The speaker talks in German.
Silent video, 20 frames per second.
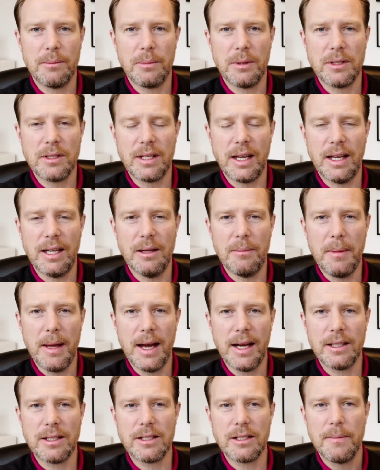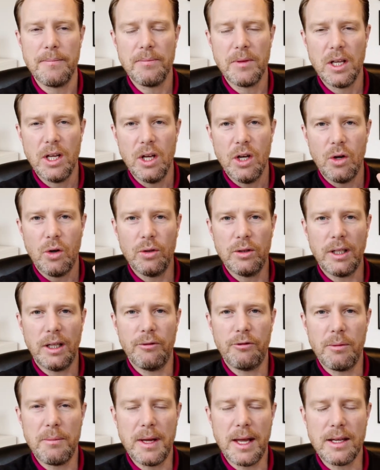bis Ende März und
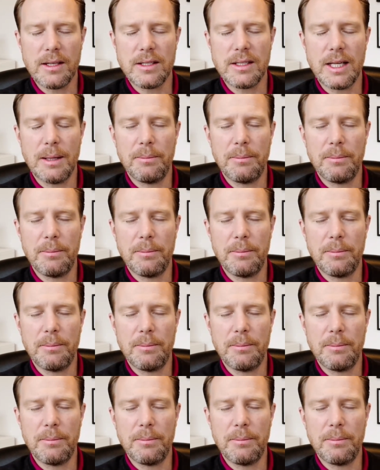dann vom 1.